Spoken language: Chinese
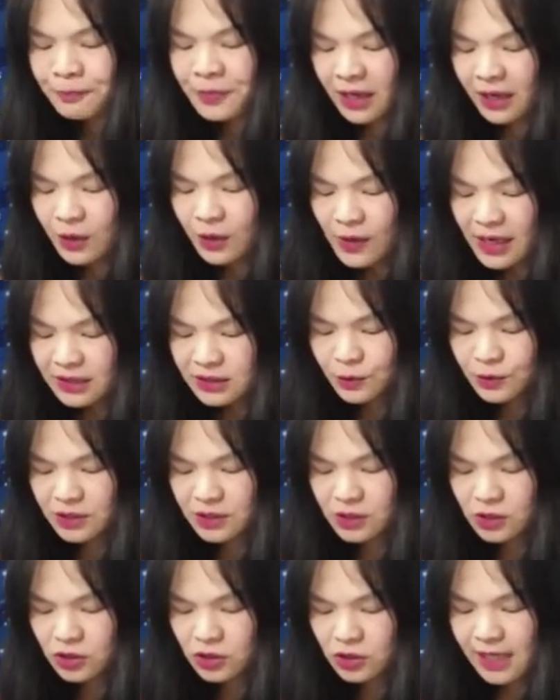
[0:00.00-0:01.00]
另外一种
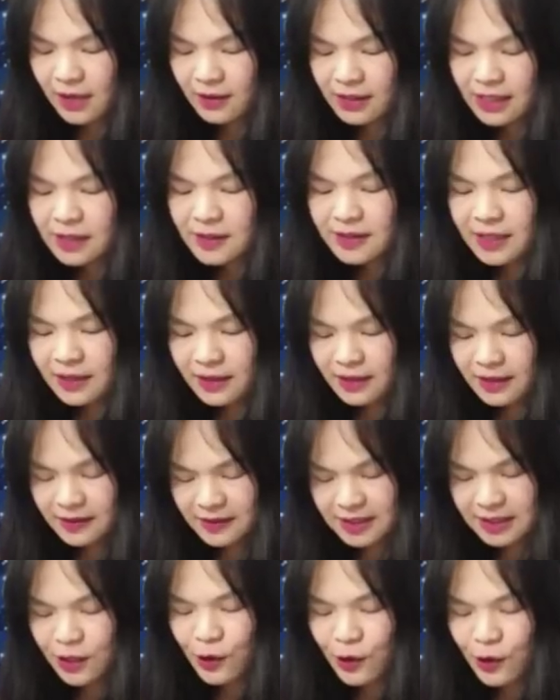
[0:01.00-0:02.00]
是制造意见领
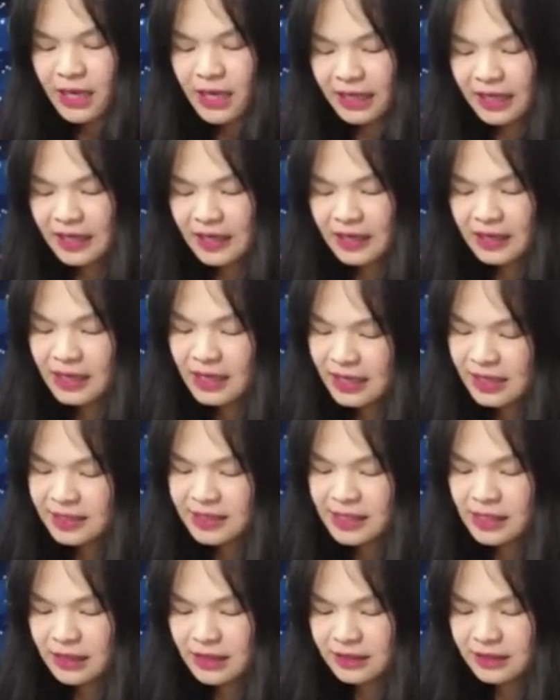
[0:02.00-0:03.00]
袖，一个意
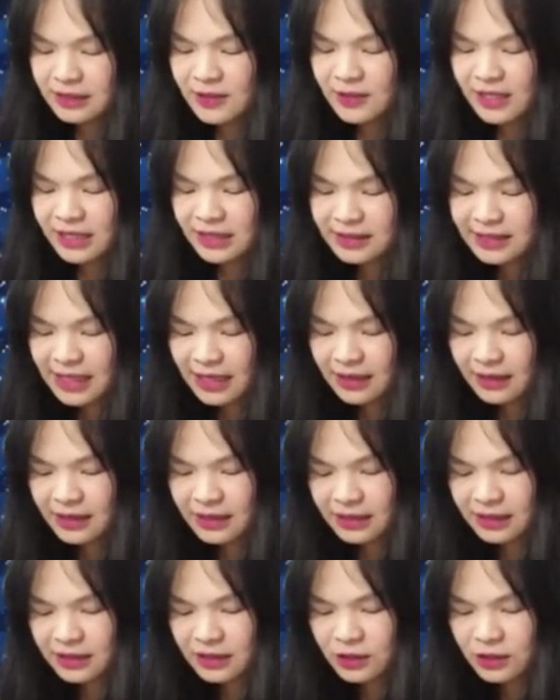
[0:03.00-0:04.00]
见领袖的影响力
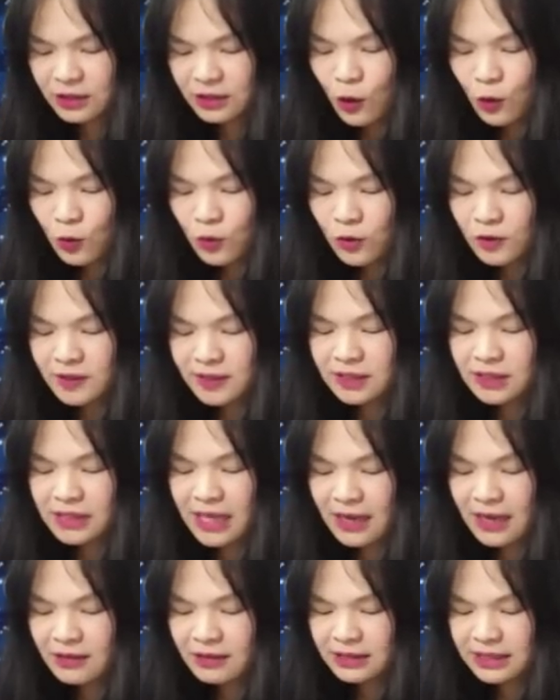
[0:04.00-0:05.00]
可能超过
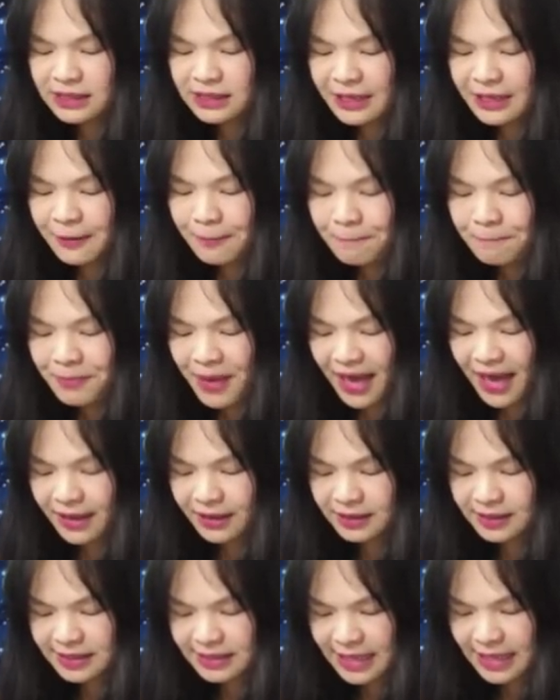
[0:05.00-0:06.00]
上千百
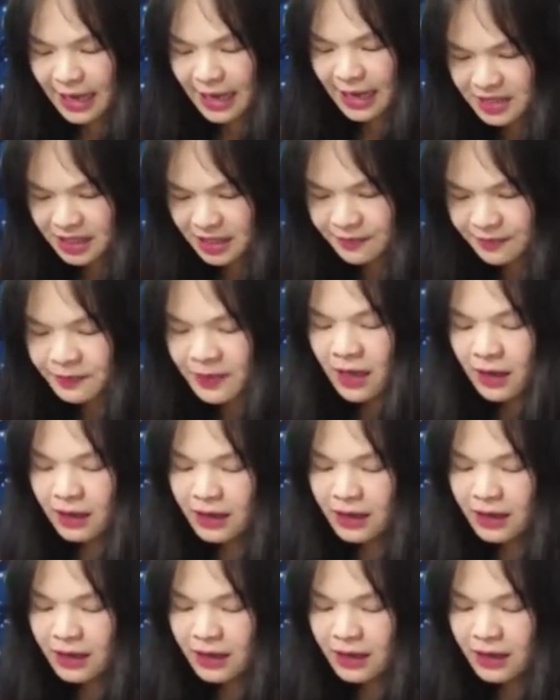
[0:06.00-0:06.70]
个乡民。